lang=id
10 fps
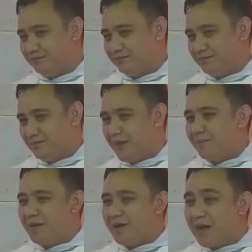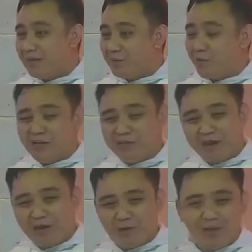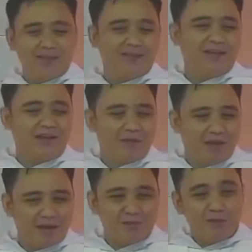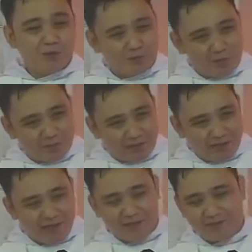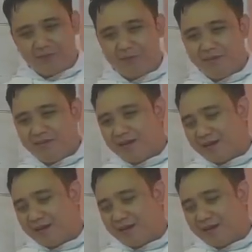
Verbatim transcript: Apakah kamu mau dibangunkan tengah malam untuk memberikan perminyakan?